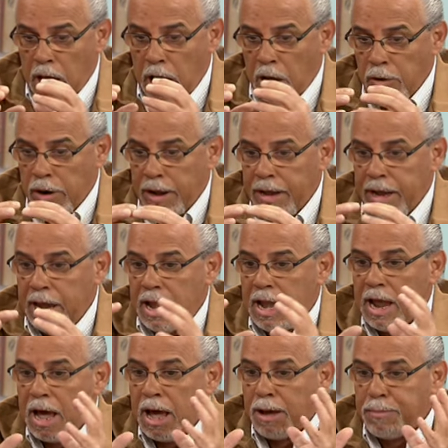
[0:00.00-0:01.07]
Ahora, en
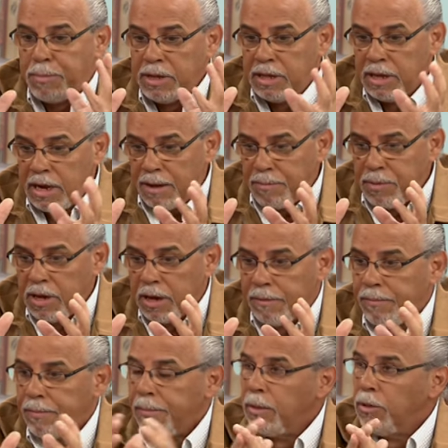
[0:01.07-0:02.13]
la apiterapia,
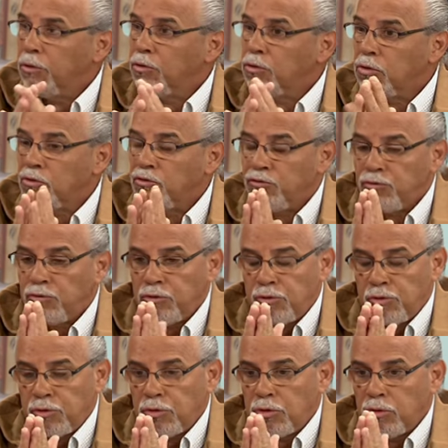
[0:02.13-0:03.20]
nosotros
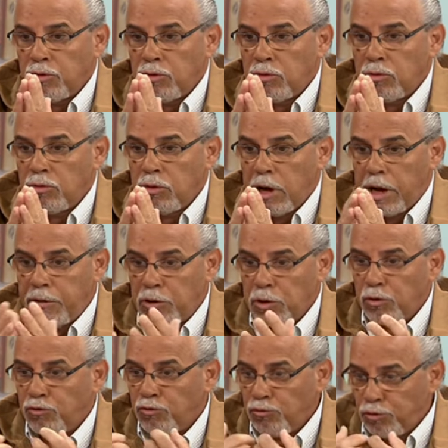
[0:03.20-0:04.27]
oh, a nuestro
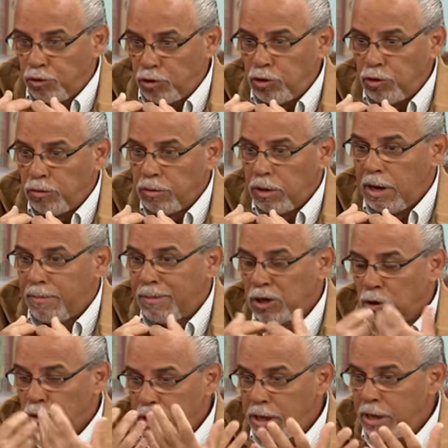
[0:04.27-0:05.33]
consultorio, la
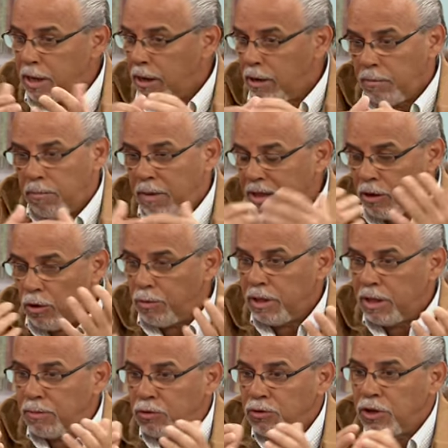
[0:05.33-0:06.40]
mayoría, más del
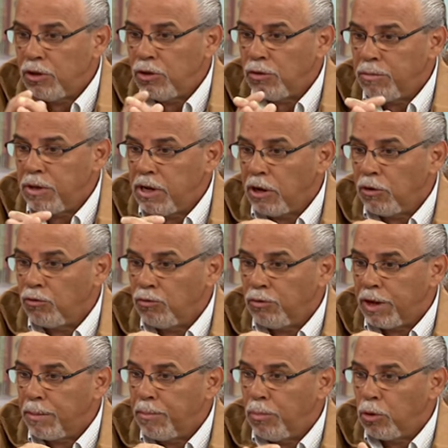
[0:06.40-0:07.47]
90%, vienen a
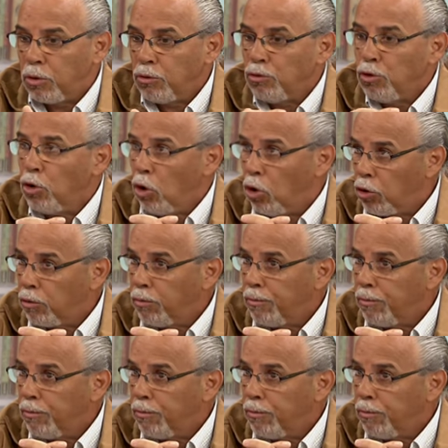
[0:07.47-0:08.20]
consultar por dolor.